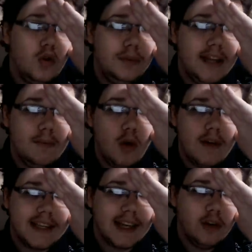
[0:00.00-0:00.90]
coupe des mots
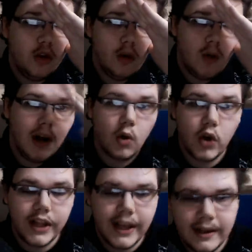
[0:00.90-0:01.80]
avec un œil en moins, on
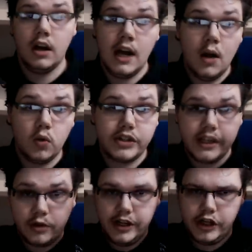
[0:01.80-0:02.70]
connaît. Là où on
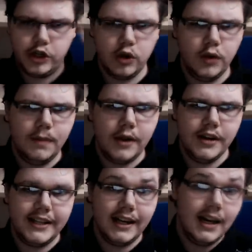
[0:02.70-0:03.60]
sait que les cheveux de
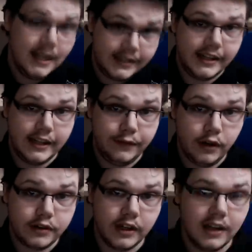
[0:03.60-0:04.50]
Bayonetta, c'est sa
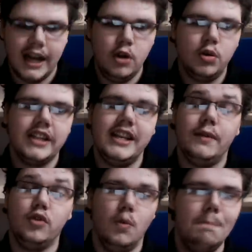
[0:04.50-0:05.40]
force, hein. elle lui
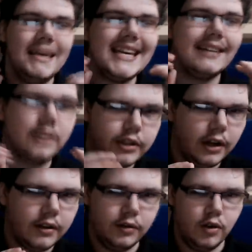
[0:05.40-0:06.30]
réserve une
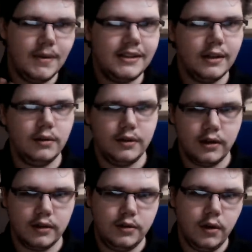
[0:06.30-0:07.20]
mégatonne de méthodes de
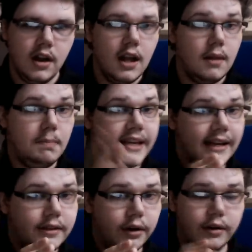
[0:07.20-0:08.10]
torture,
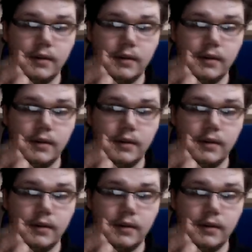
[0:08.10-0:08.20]
mégatonne,